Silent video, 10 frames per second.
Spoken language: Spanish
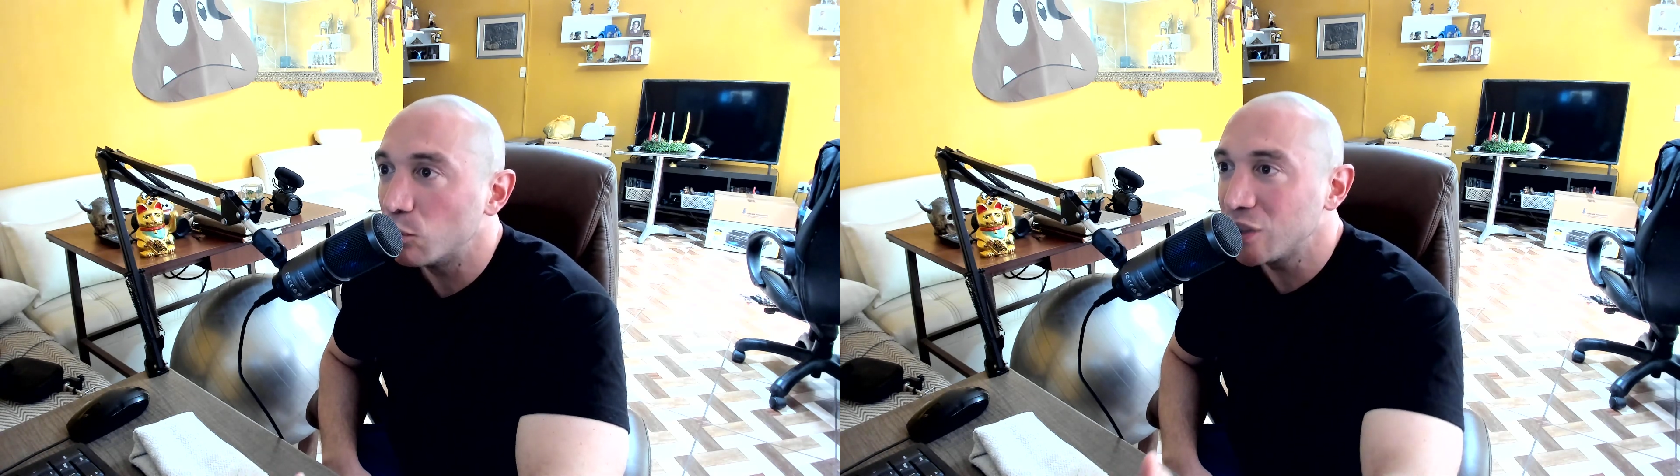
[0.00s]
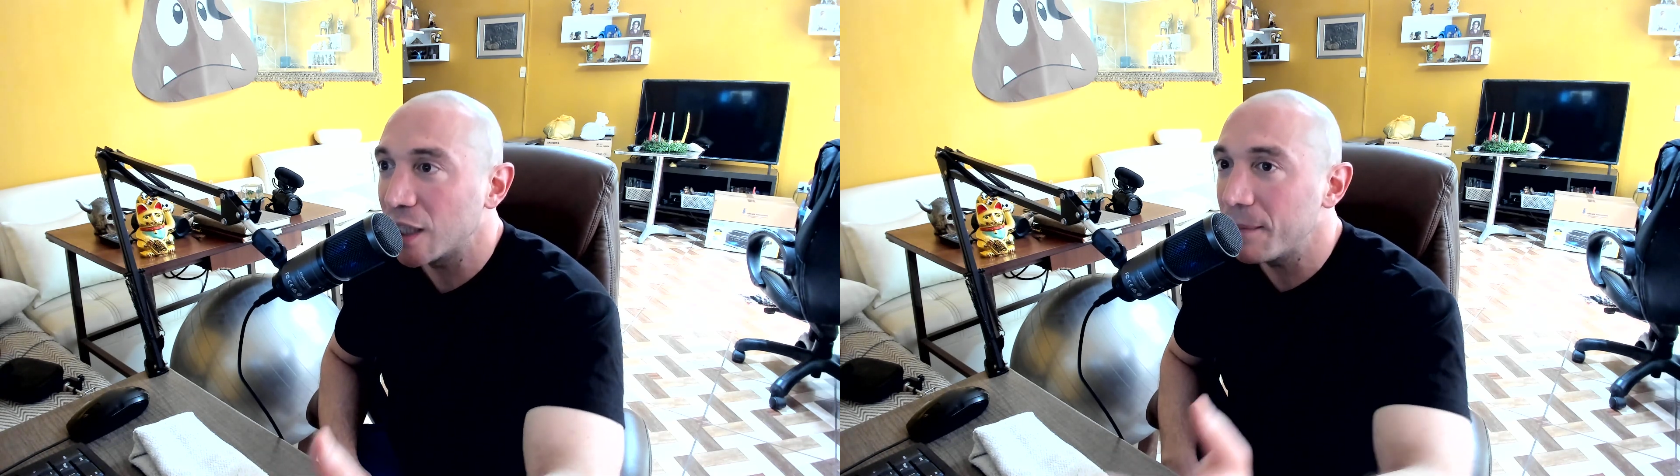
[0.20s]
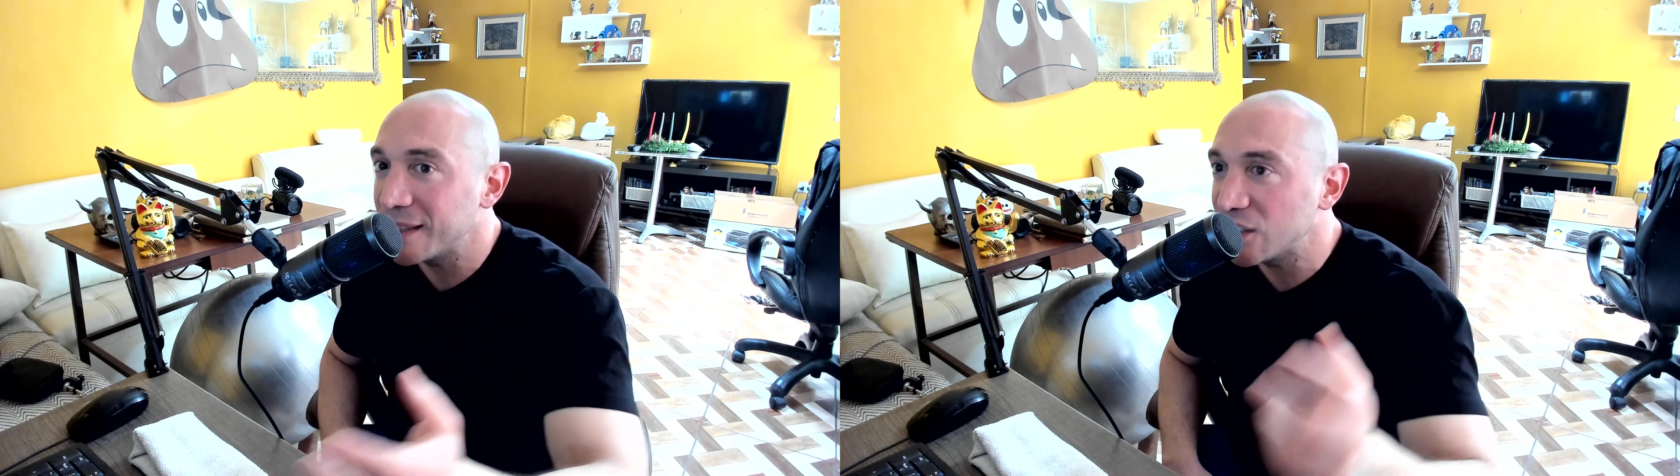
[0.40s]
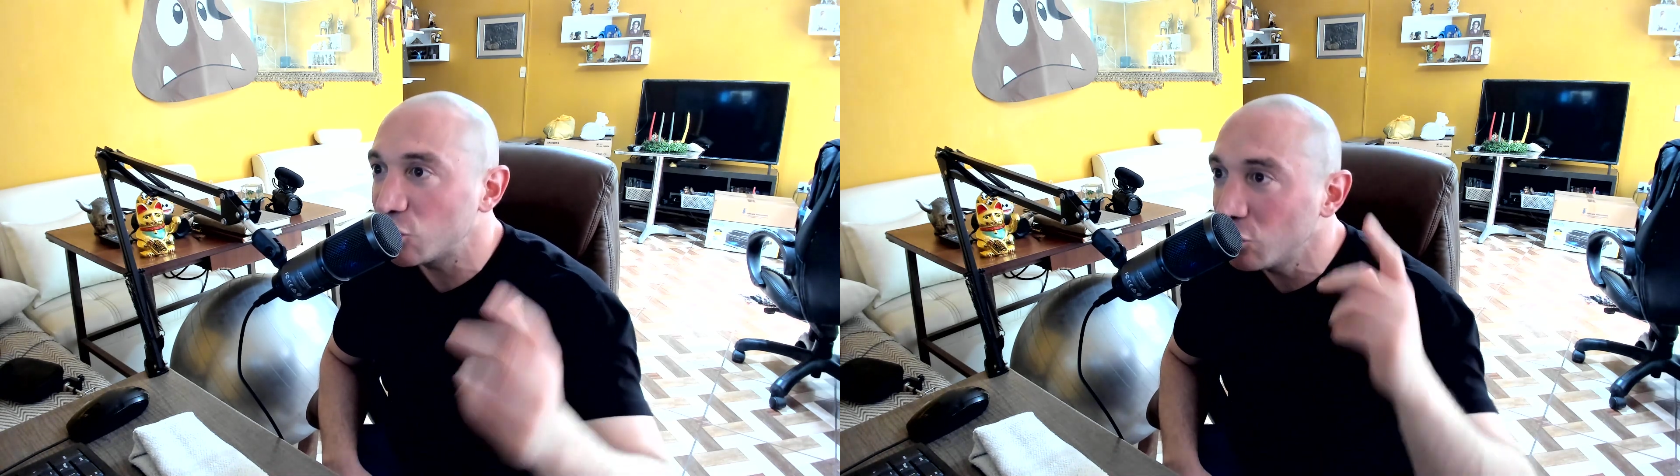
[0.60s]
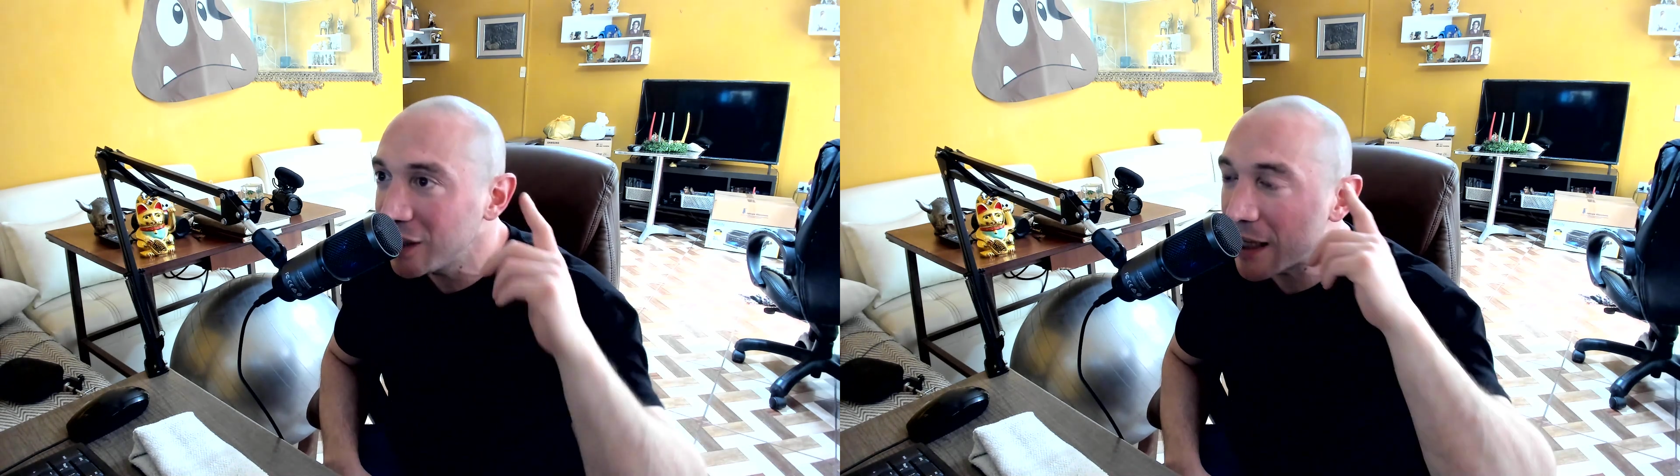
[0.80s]
muchas veces
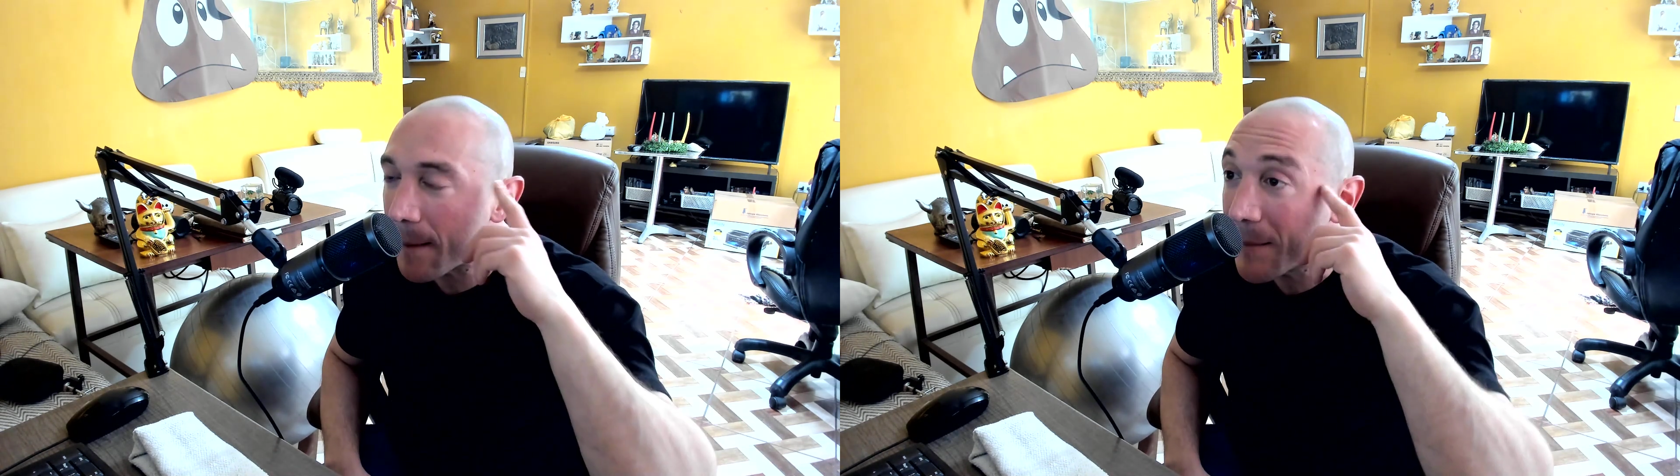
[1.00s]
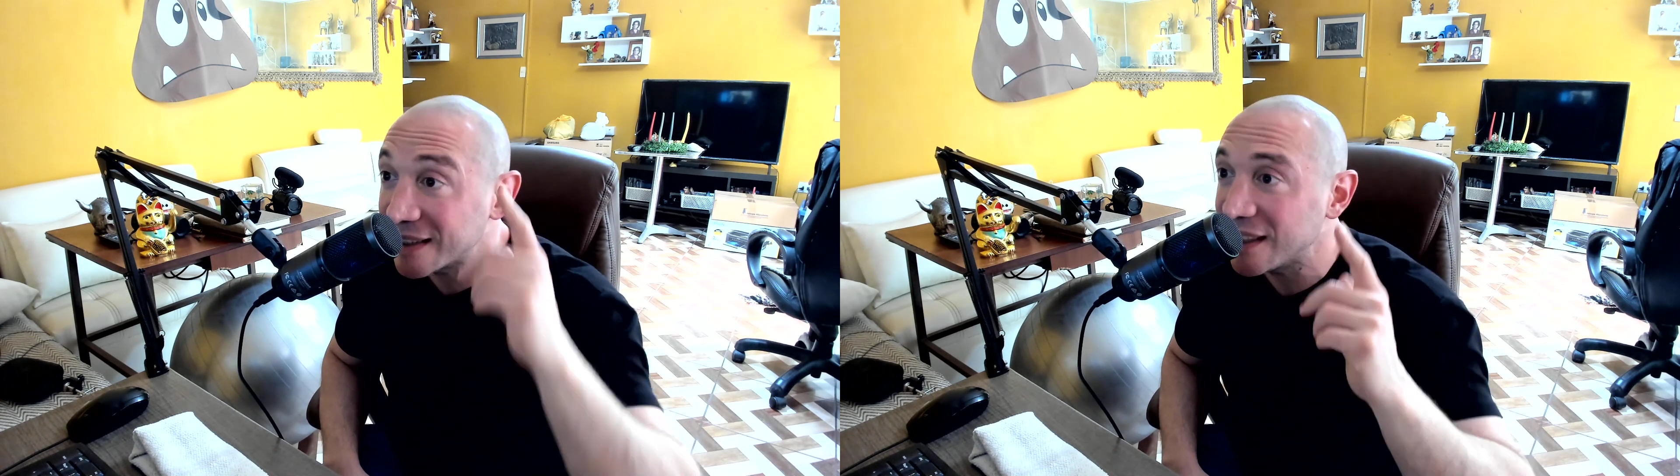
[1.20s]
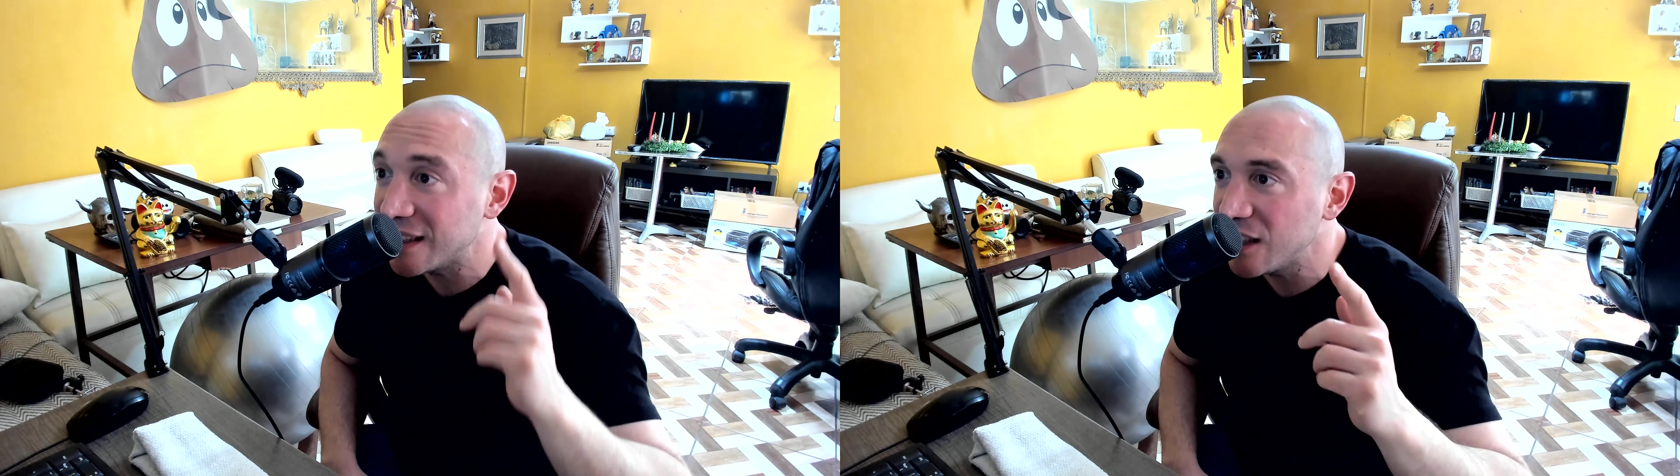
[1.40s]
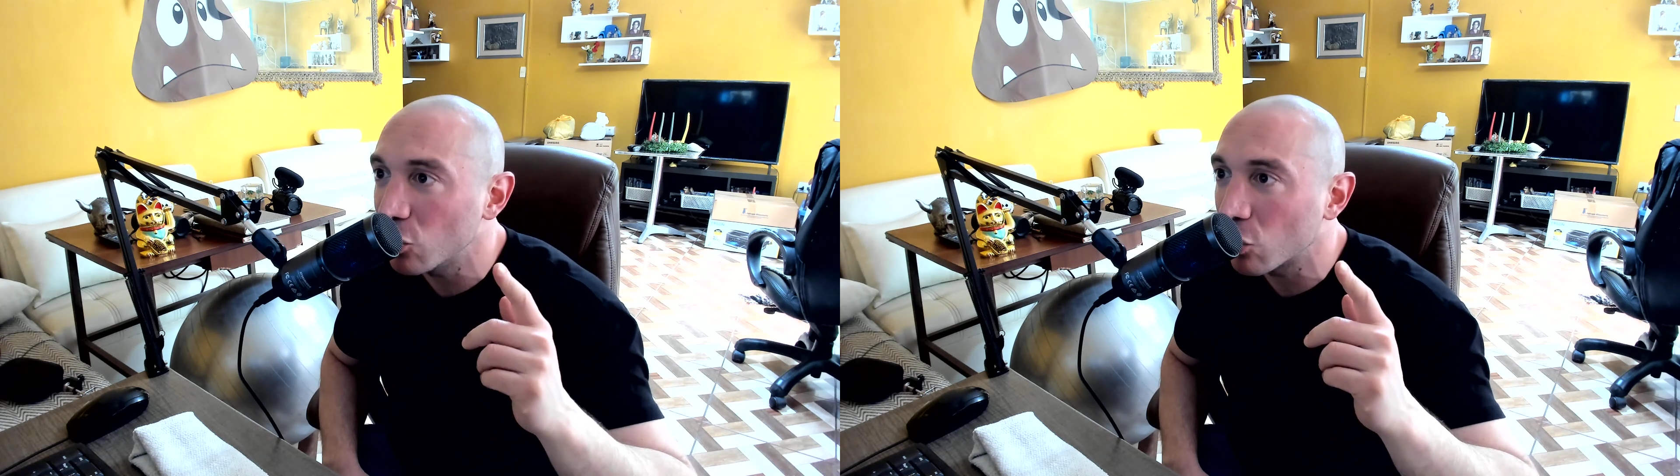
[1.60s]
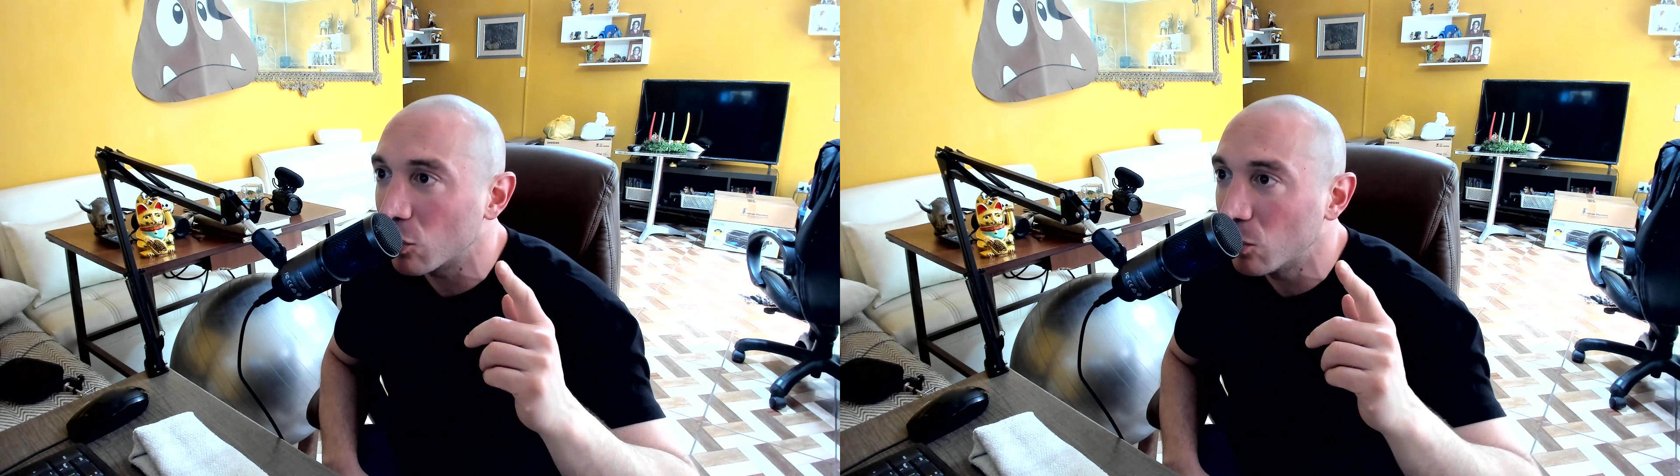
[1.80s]
tú tienes más
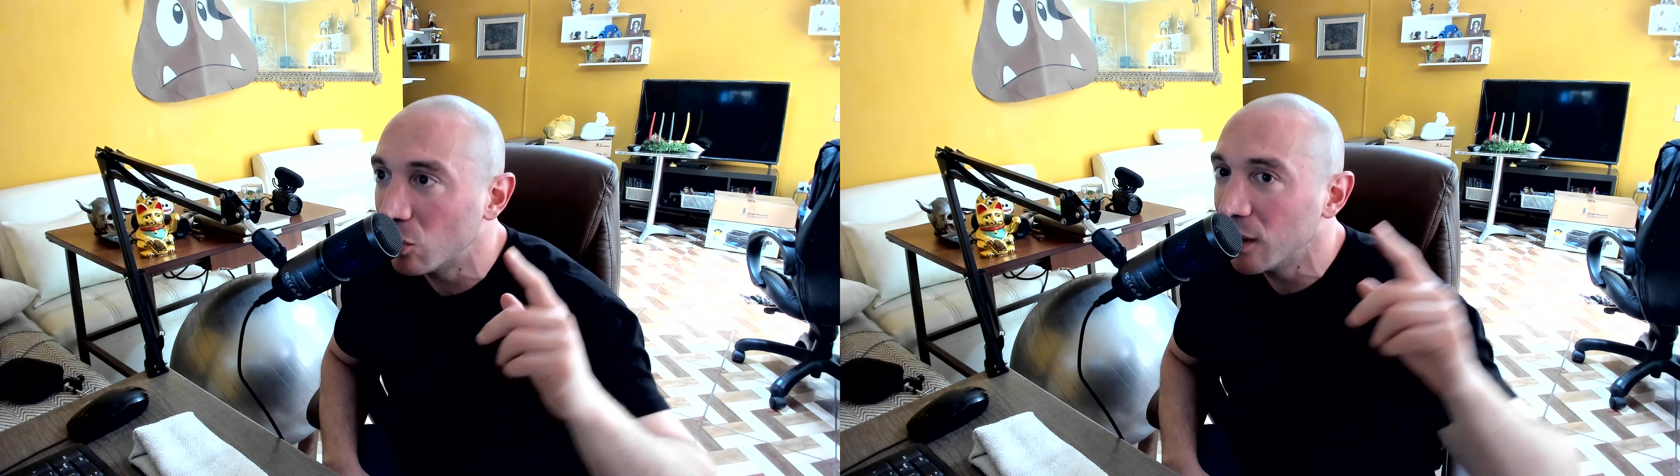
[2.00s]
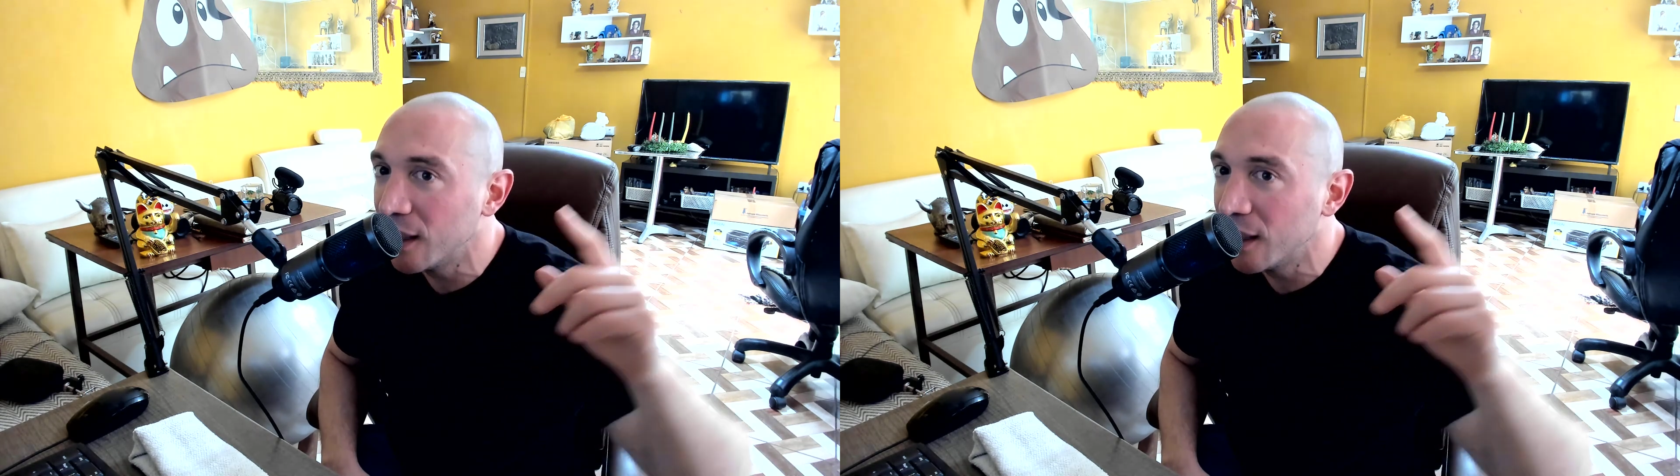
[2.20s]
sentido común